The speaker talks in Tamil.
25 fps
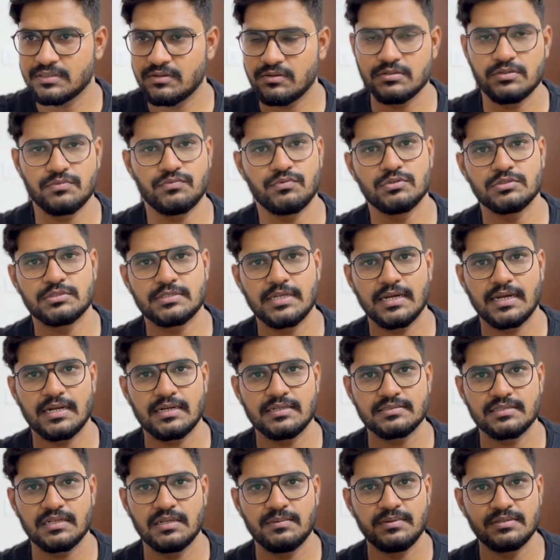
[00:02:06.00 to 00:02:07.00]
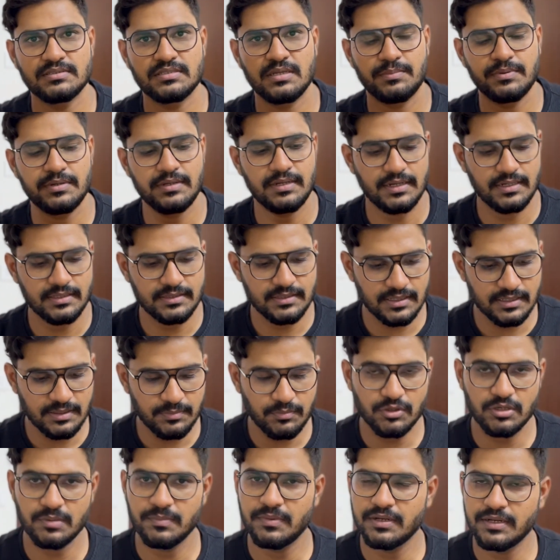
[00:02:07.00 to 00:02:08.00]
தான் வந்து ஃபுல் ஸ்டாக்கான சிலபஸ் அப்படின்னு எடுத்து அதை
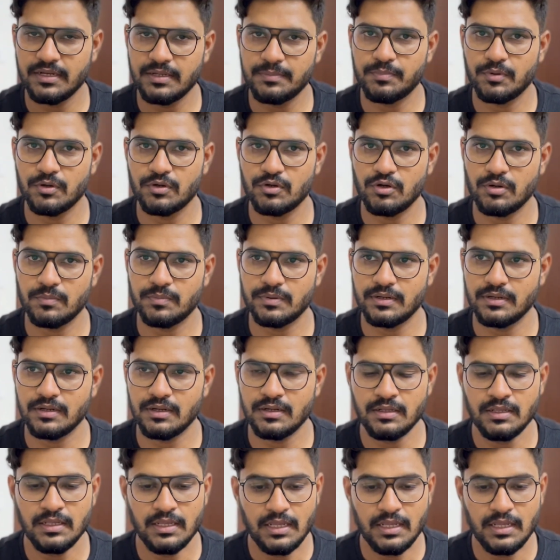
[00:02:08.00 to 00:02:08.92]
மட்டுமே ரீட் பண்ணோம் அப்படின்னா